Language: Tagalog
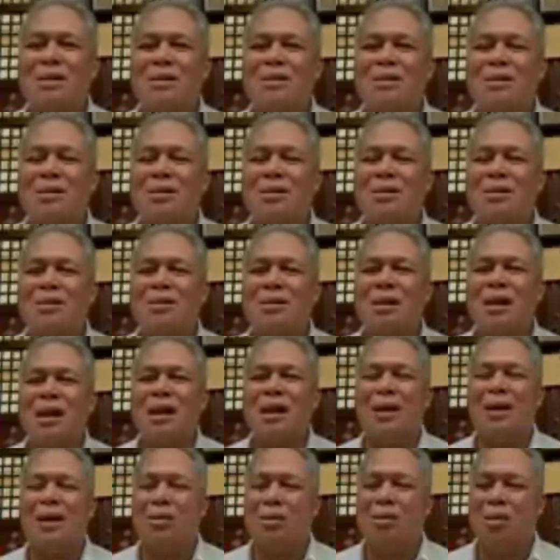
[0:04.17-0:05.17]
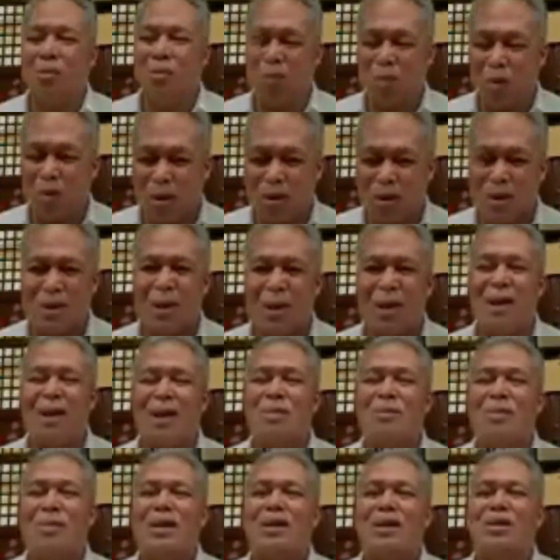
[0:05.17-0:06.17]
Yun, no? Uh, of course,
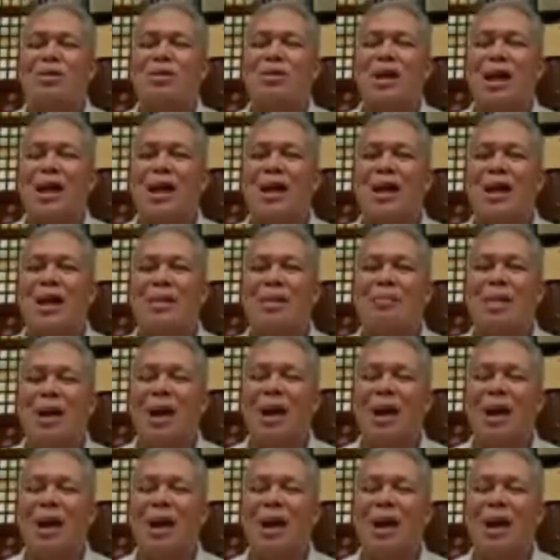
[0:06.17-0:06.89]
na-limit ko talaga.